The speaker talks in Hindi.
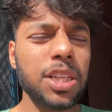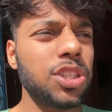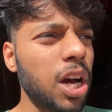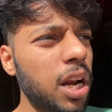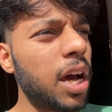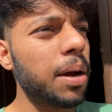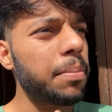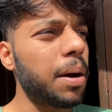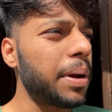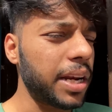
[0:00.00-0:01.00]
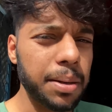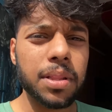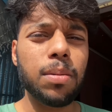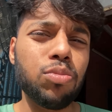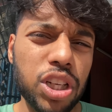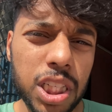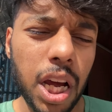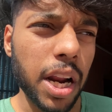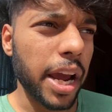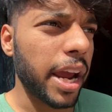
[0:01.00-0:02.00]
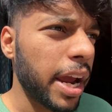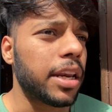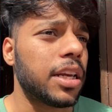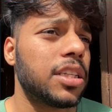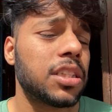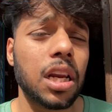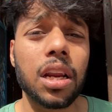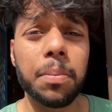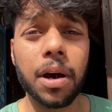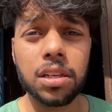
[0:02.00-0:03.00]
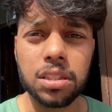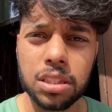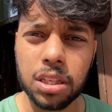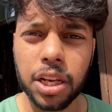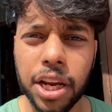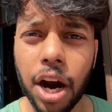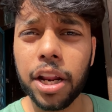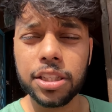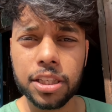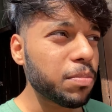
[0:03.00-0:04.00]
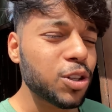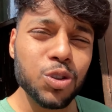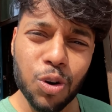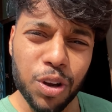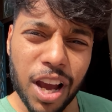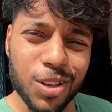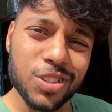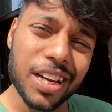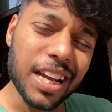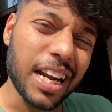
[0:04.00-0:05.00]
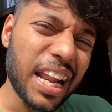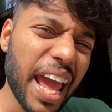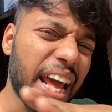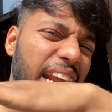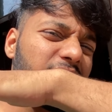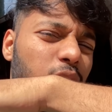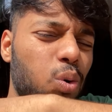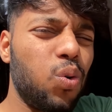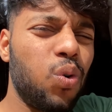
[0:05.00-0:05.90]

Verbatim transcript: जाना है हमें नहीं मतलब मुझे जाना है निश्चल के पास निश्चल की गाड़ी से मैं सोच रहा हूँ कि आज उससे ड्रैग रेस करूँ